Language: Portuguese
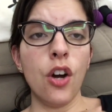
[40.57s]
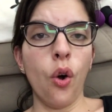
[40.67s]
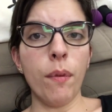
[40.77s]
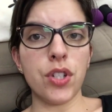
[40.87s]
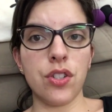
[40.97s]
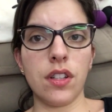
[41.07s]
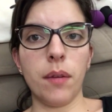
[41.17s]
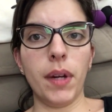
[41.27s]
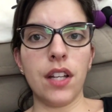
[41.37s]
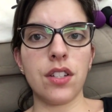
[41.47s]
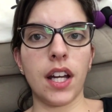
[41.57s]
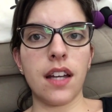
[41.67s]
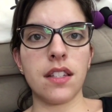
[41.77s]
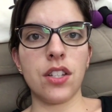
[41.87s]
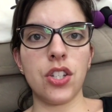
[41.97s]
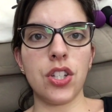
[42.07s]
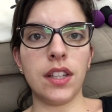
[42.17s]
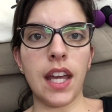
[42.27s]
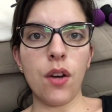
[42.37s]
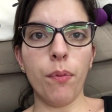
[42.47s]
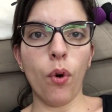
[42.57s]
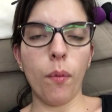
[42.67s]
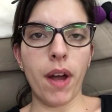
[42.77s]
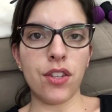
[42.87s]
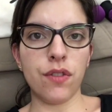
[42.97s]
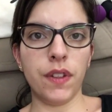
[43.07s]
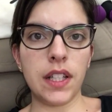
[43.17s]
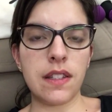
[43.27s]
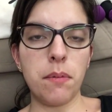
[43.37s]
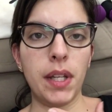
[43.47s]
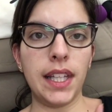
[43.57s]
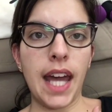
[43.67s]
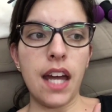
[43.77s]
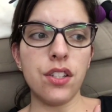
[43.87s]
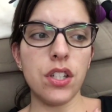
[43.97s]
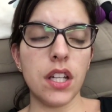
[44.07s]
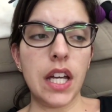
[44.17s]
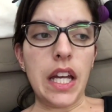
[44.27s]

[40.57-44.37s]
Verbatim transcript: Como a gente trabalha de casa, a gente tem um pouco mais de flexibilidade,